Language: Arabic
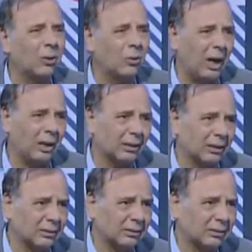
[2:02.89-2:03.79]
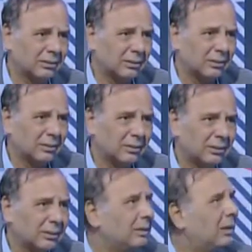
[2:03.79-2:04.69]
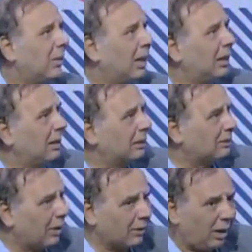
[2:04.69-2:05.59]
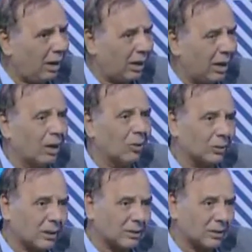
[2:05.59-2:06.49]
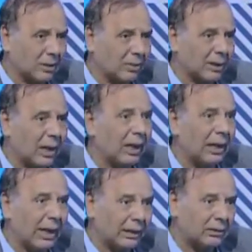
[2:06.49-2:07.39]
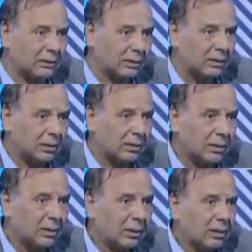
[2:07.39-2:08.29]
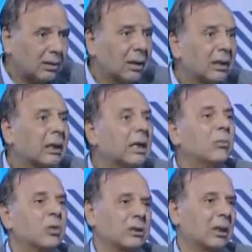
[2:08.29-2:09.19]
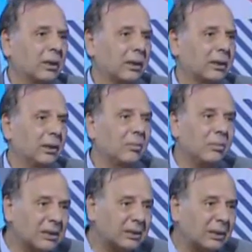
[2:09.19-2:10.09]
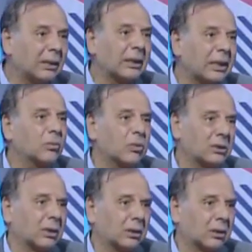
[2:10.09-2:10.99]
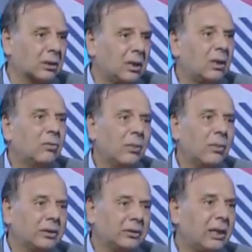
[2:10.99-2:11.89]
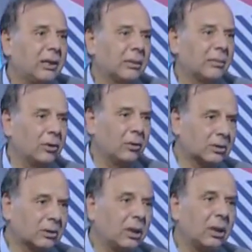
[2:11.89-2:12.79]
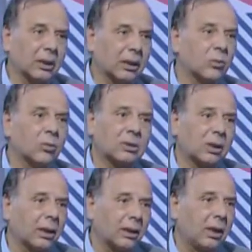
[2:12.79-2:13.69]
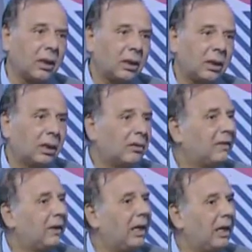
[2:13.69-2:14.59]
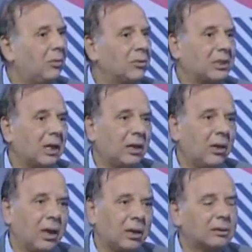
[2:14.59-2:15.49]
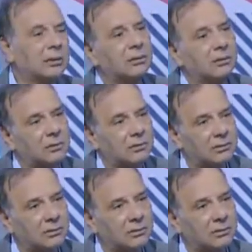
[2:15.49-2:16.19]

قولا واحدا يبقى الاداره او الراس الكبيره الهيد طيب. غير مستقر منزل غير مستقر وبالتالي تبقى الاسره غير مستقره فالعيال مش طيب هيلاقوا احنا للاسف